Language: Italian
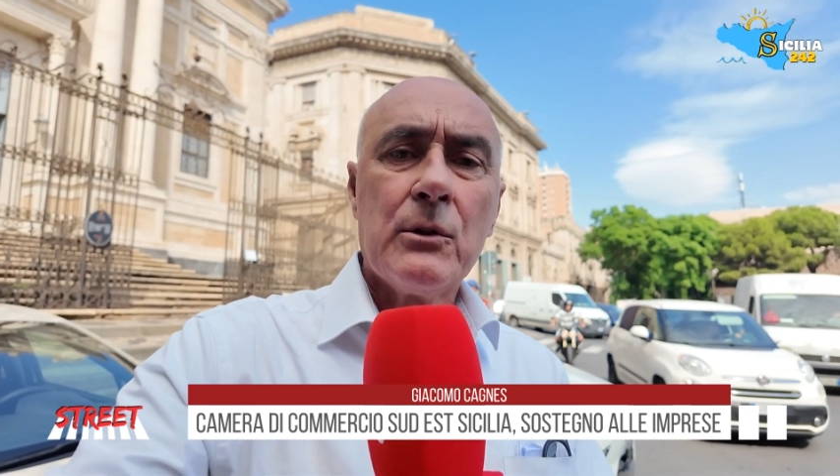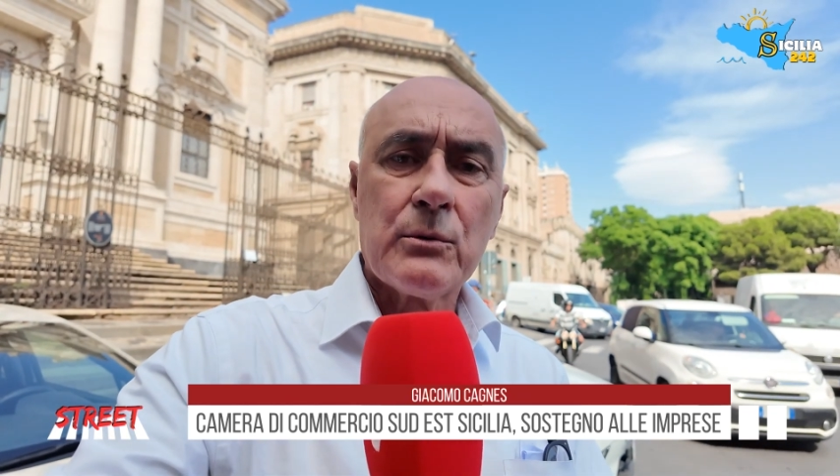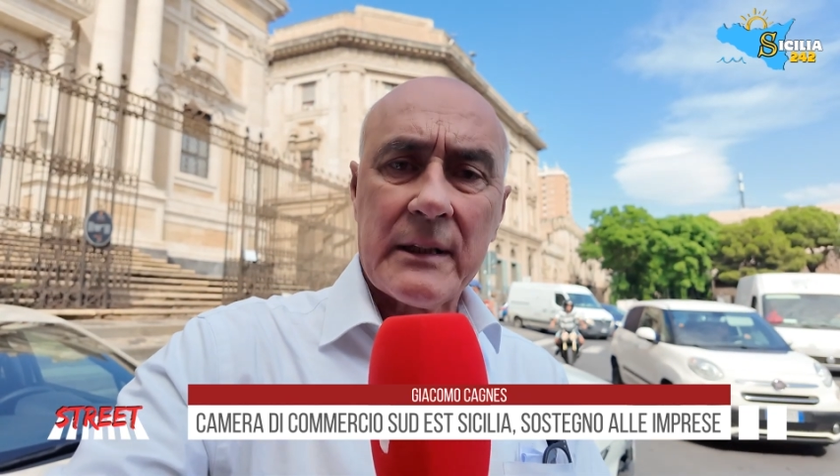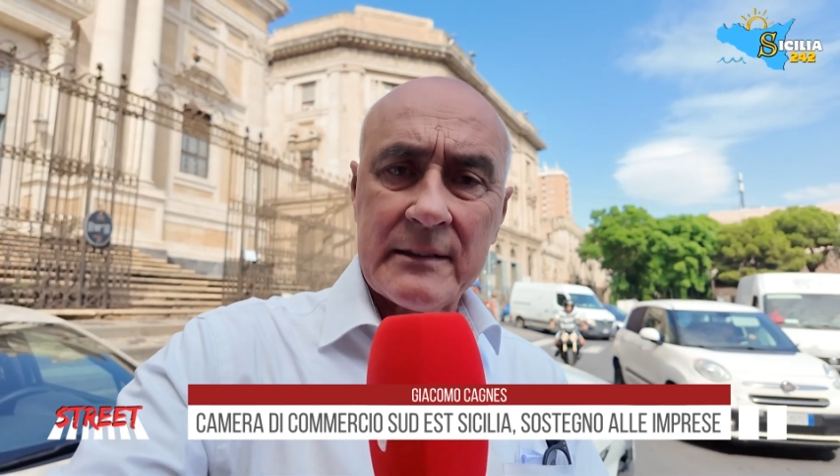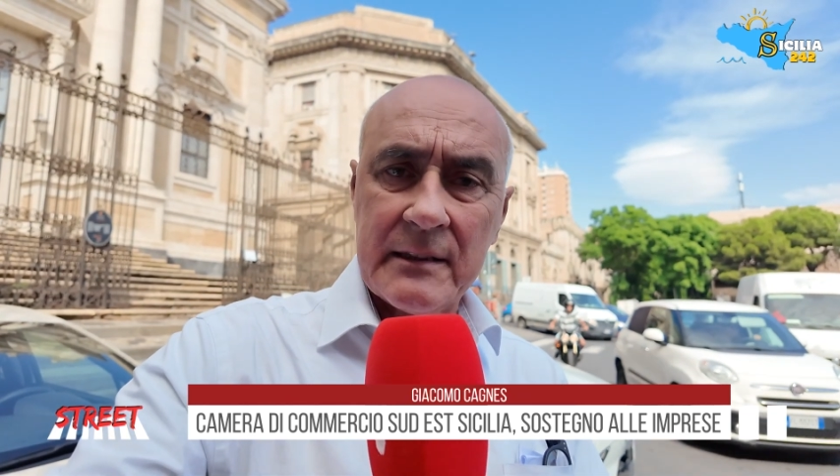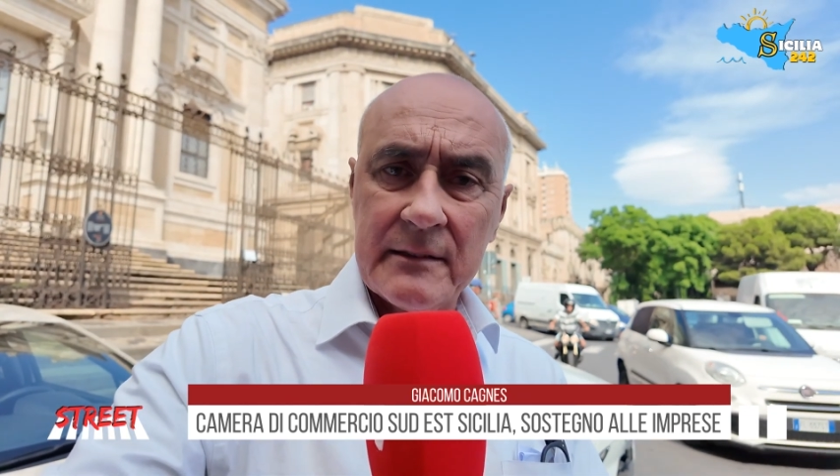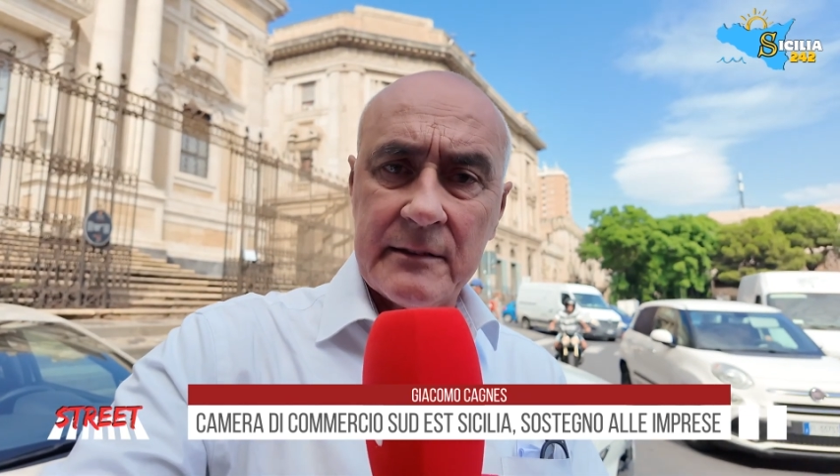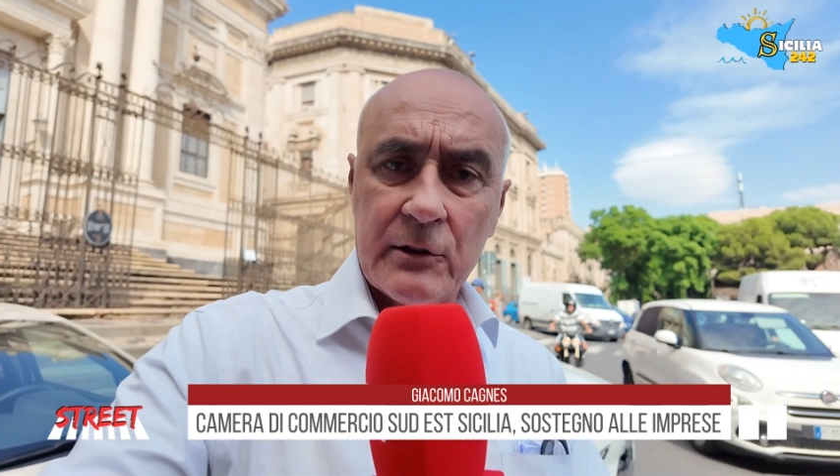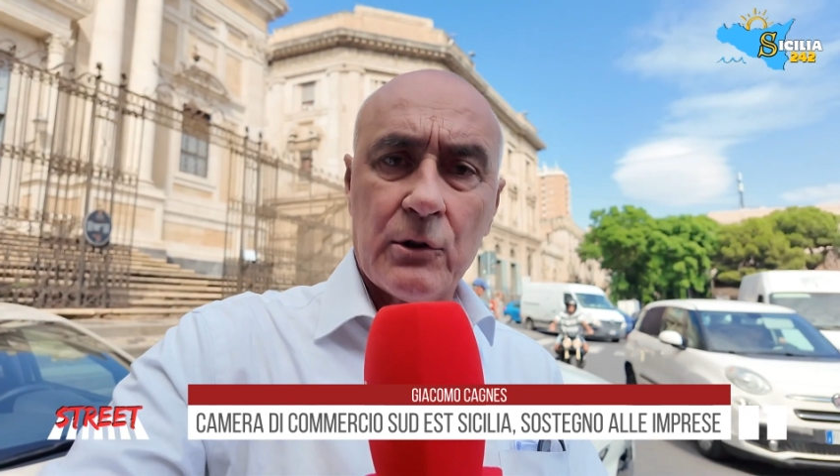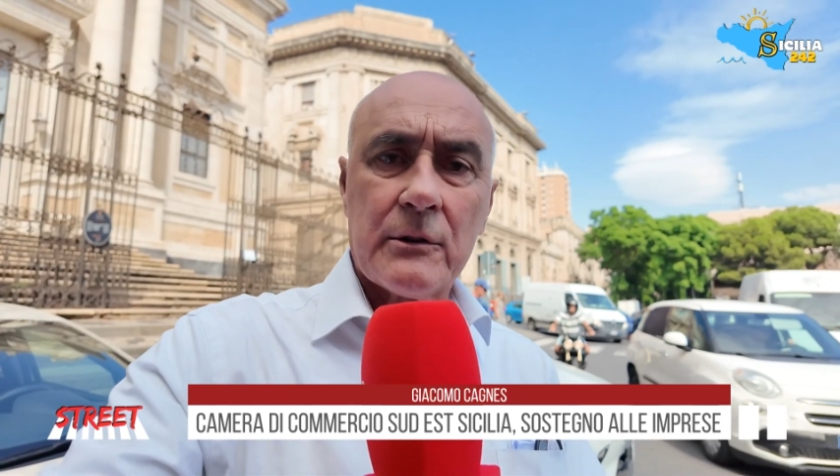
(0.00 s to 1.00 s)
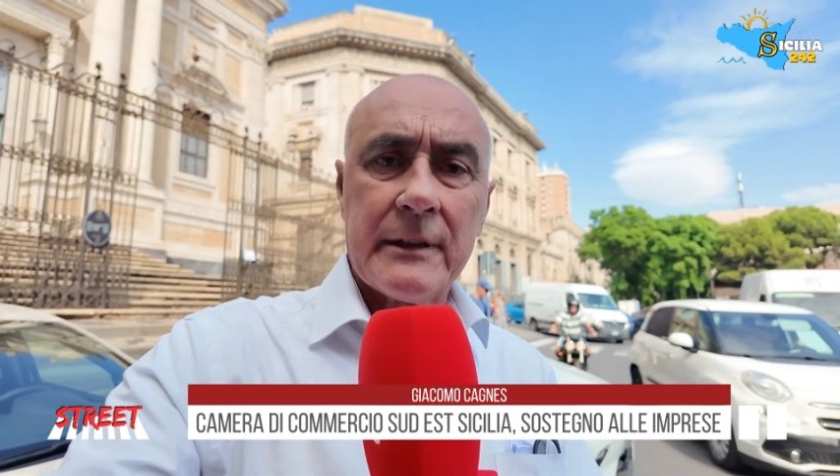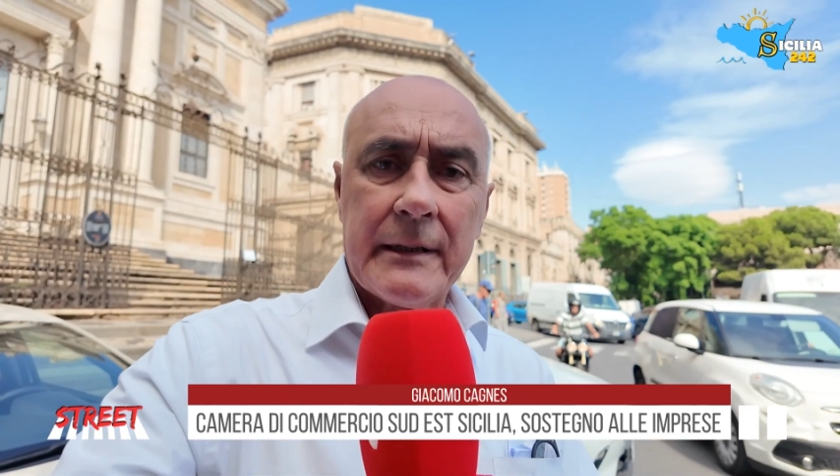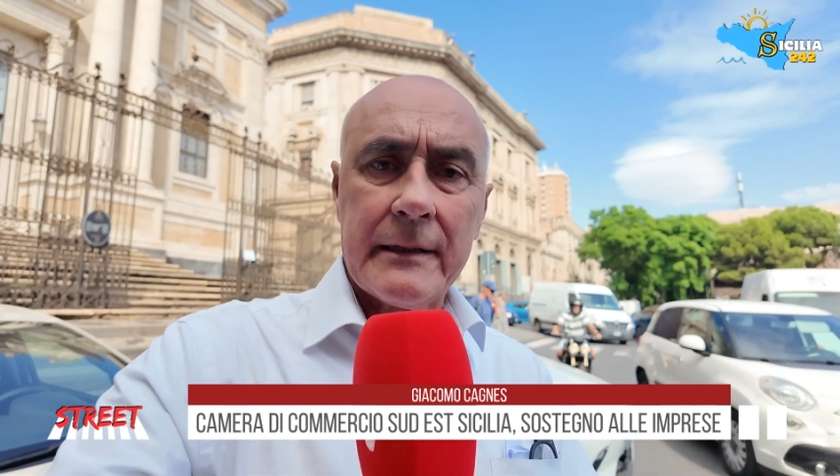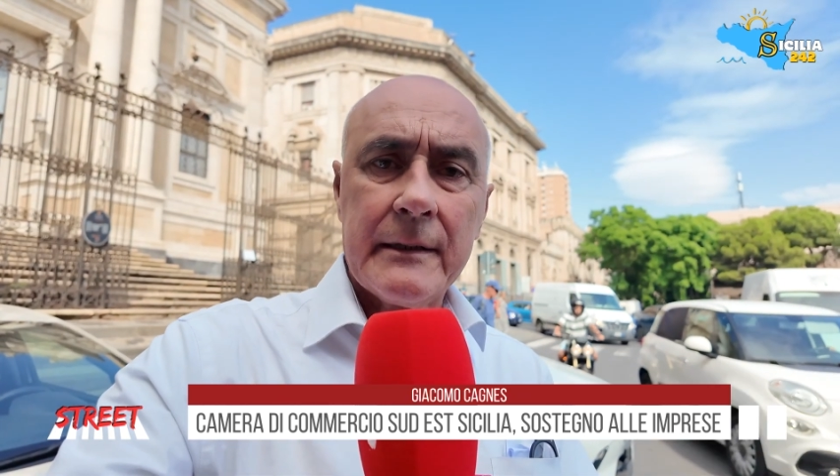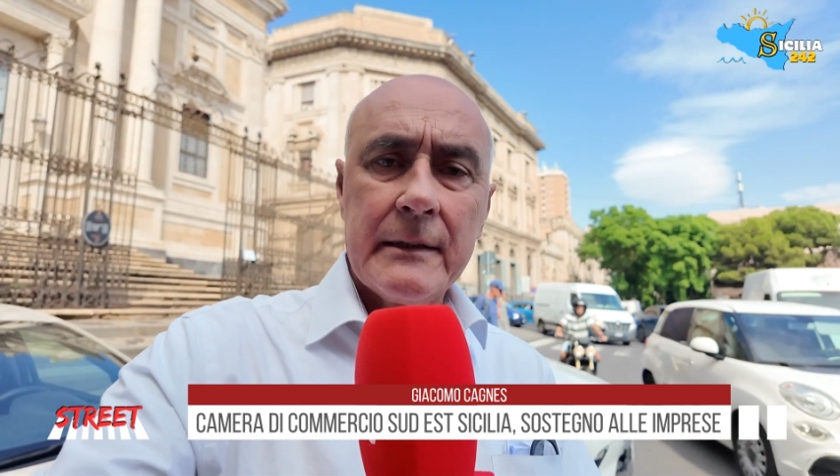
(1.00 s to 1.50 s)

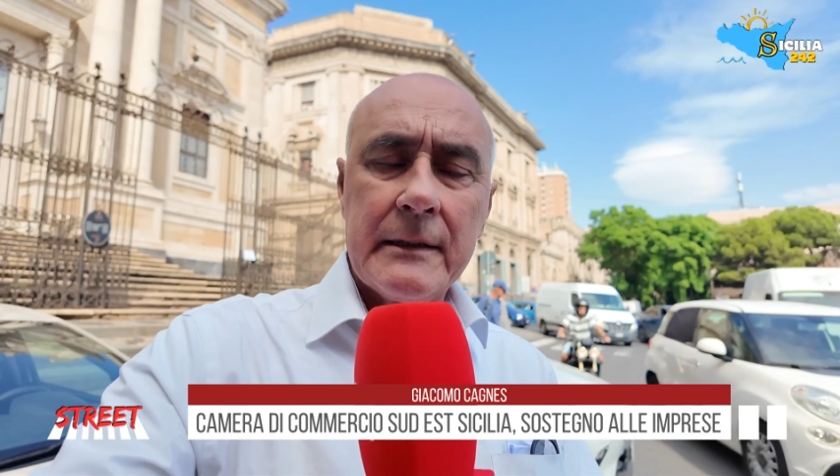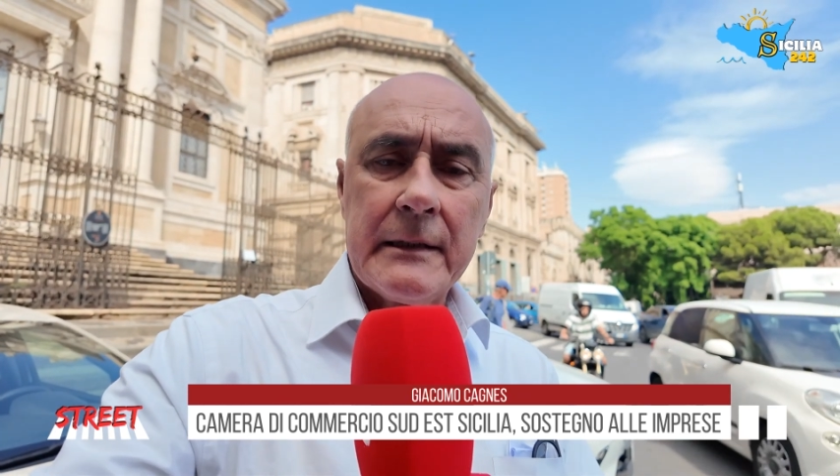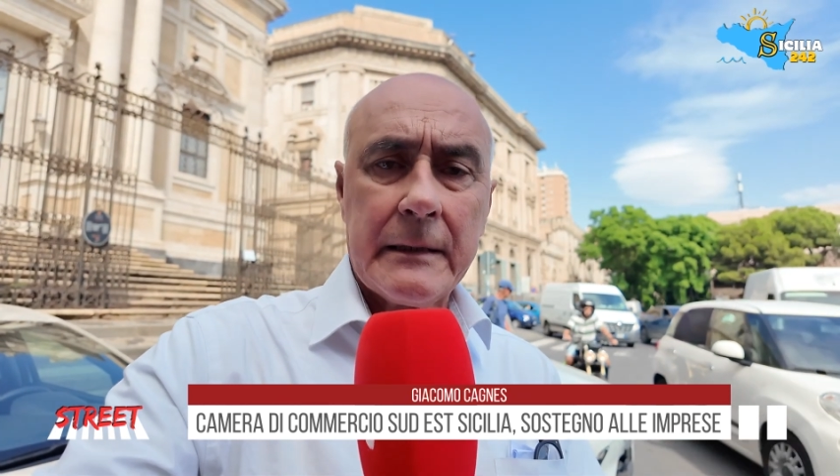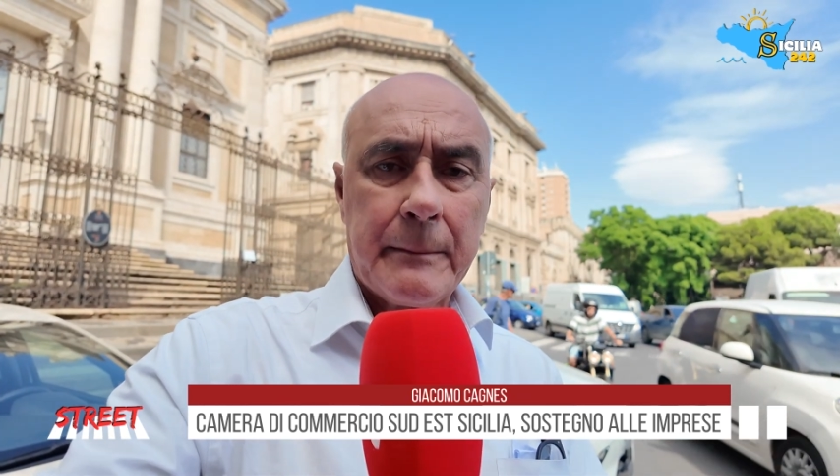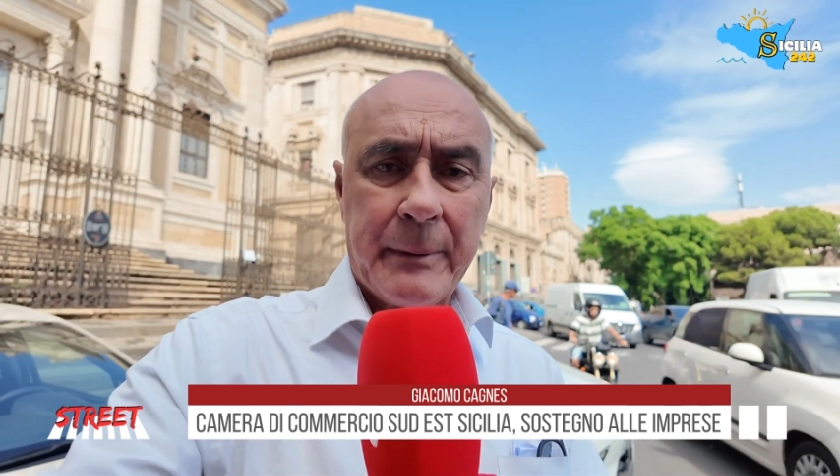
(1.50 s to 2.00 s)
un'attenzione eh,